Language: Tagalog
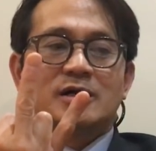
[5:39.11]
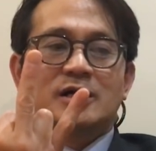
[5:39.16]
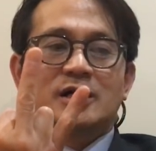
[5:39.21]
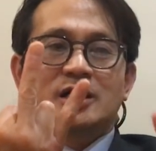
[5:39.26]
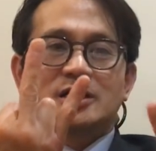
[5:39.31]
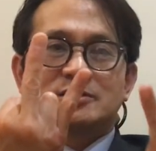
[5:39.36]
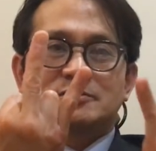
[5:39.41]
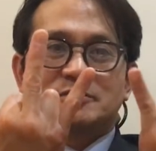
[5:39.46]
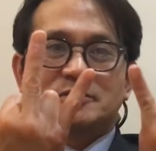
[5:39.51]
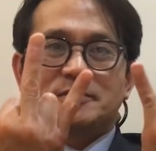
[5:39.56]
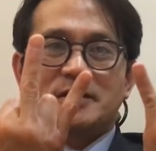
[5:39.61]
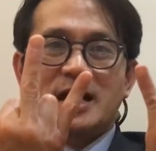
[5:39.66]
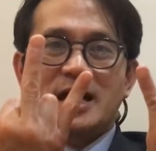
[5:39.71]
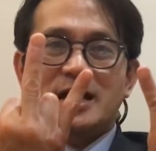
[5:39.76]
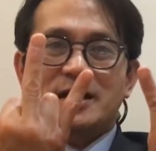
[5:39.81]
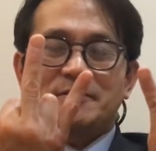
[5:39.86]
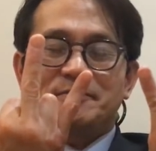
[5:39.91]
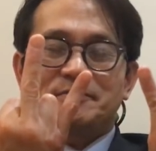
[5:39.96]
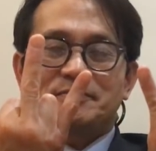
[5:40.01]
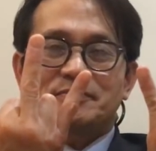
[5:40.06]
O, di ba ba?
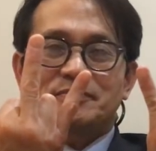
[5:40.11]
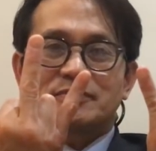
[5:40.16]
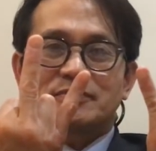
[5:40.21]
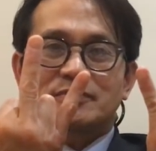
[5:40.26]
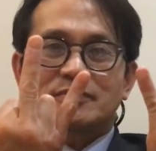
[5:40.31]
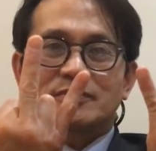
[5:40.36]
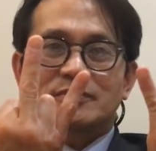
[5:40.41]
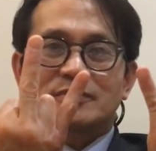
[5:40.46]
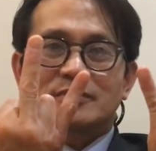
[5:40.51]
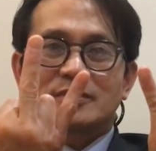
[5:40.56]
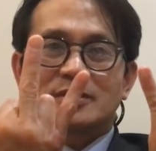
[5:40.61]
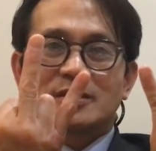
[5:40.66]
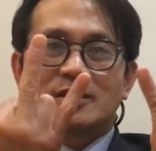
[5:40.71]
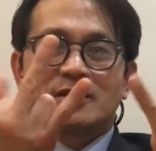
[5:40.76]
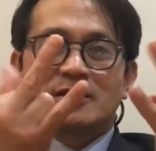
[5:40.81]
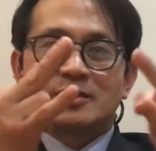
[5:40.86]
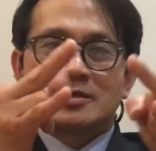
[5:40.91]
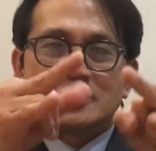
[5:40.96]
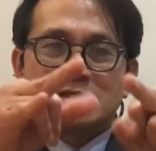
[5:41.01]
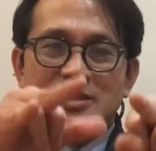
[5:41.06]

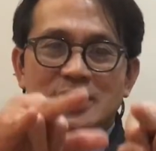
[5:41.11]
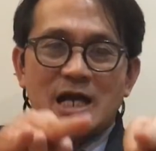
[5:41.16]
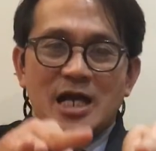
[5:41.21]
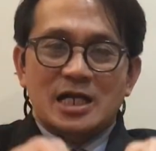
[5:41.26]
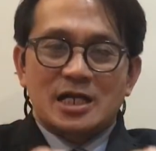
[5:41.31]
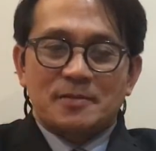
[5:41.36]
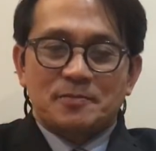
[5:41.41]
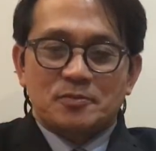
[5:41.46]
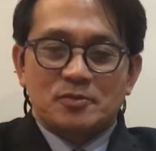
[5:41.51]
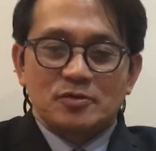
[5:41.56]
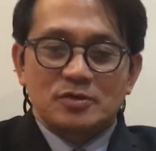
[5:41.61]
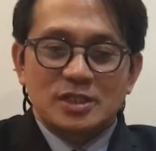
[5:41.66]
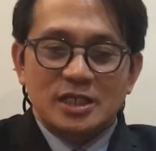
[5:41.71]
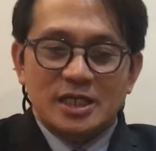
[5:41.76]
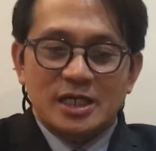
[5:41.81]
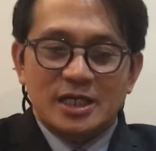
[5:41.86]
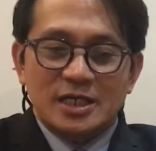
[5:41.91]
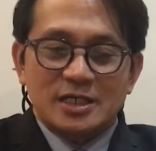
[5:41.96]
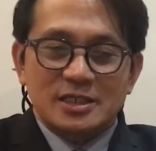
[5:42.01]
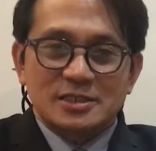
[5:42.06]
Iaharap ko
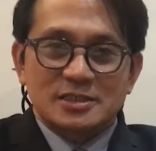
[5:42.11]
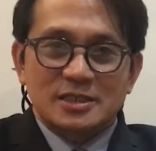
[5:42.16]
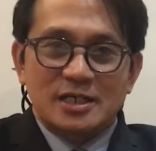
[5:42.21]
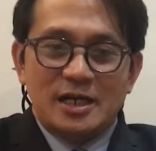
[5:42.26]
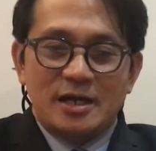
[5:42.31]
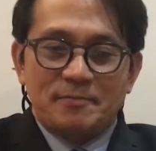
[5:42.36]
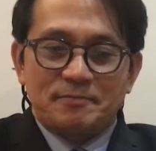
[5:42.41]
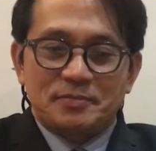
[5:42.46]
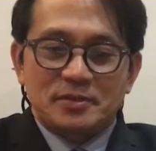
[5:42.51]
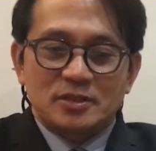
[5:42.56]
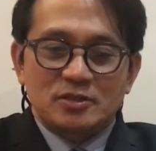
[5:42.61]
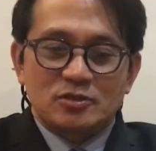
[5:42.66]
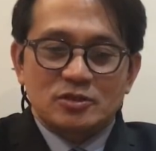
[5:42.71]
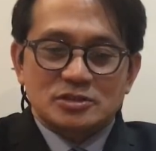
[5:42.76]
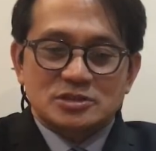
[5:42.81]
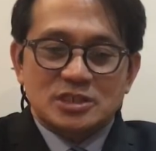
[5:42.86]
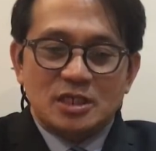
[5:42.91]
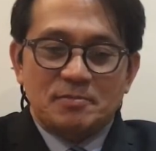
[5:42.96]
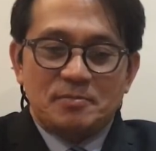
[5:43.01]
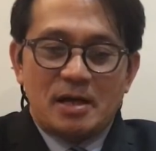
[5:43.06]
ulit ang pindot
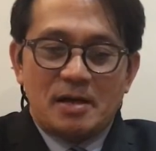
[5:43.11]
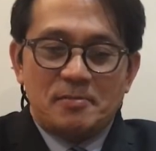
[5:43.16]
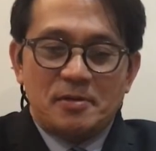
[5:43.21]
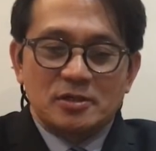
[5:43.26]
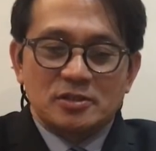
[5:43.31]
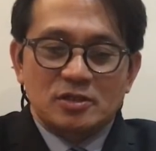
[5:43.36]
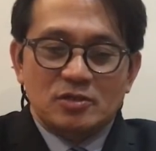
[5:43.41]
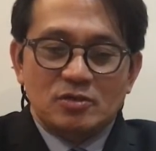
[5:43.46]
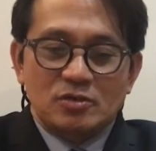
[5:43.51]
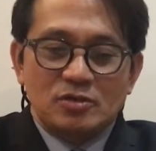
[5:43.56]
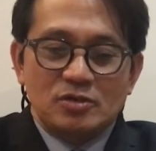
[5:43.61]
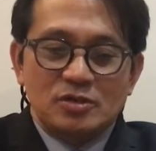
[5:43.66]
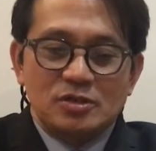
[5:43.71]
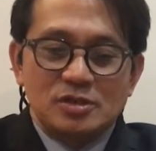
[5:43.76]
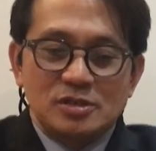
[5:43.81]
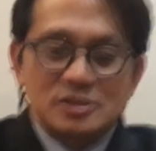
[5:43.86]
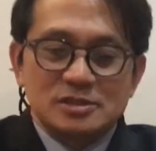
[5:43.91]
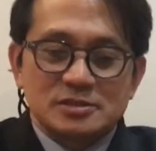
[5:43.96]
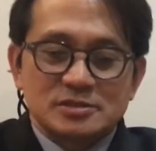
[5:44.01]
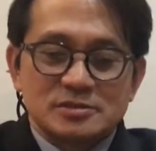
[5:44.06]
sa ibabaw ng
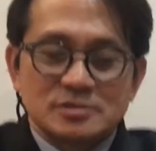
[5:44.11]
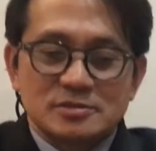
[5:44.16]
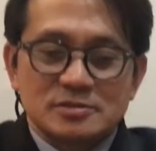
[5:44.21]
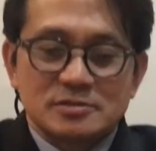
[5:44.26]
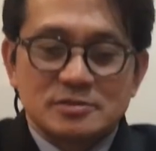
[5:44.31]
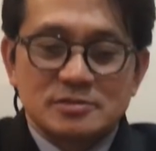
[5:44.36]
kuko.